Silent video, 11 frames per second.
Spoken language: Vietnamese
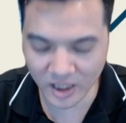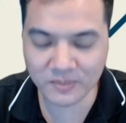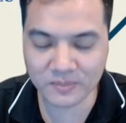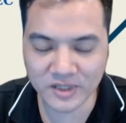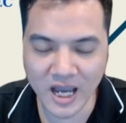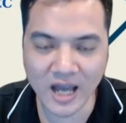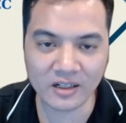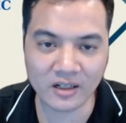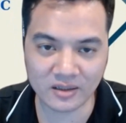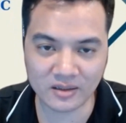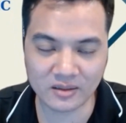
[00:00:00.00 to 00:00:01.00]
tìm ra
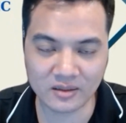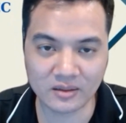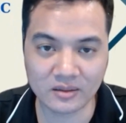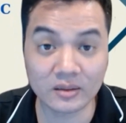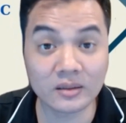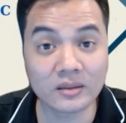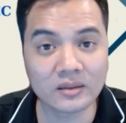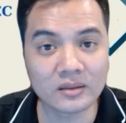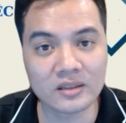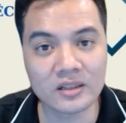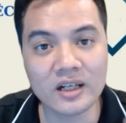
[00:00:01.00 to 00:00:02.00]
được
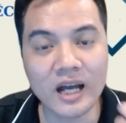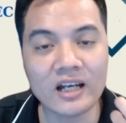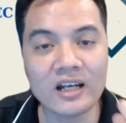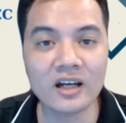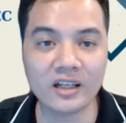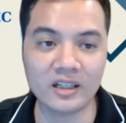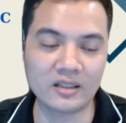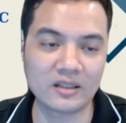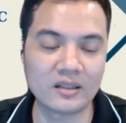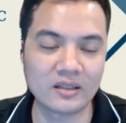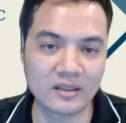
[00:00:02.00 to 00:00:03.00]
những cái lợi
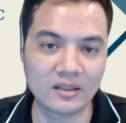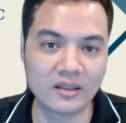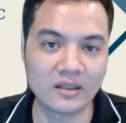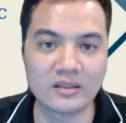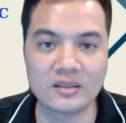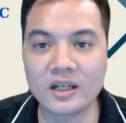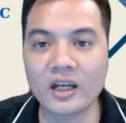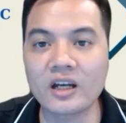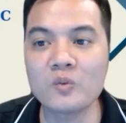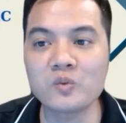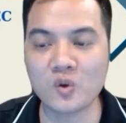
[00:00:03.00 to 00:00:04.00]
ích, những
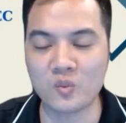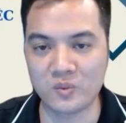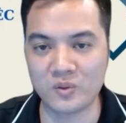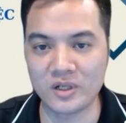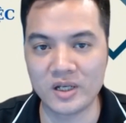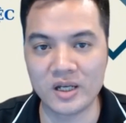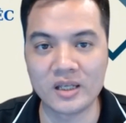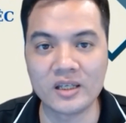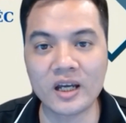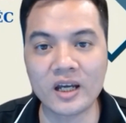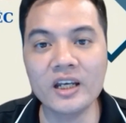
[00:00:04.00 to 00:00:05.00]
cái công dụng,
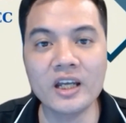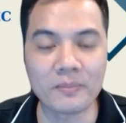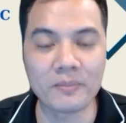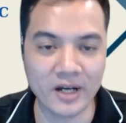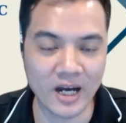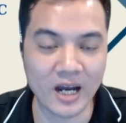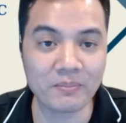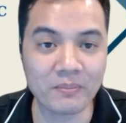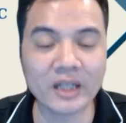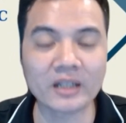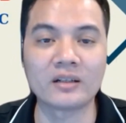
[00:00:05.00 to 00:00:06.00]
những cái điểm khác
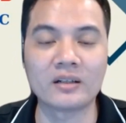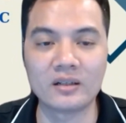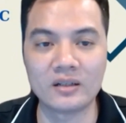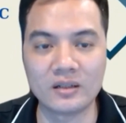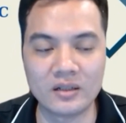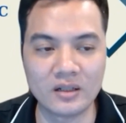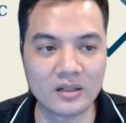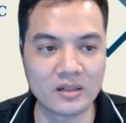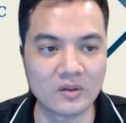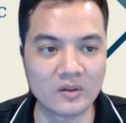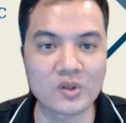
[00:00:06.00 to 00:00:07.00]
biệt
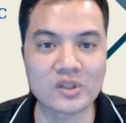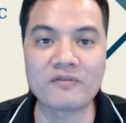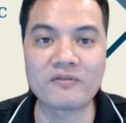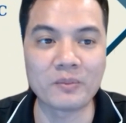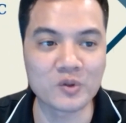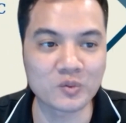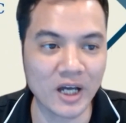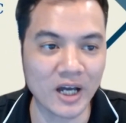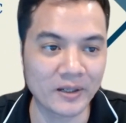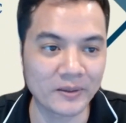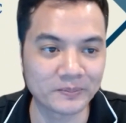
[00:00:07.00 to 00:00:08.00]
của sản phẩm của chúng
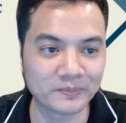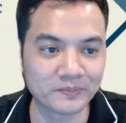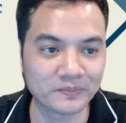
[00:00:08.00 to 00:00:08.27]
ta.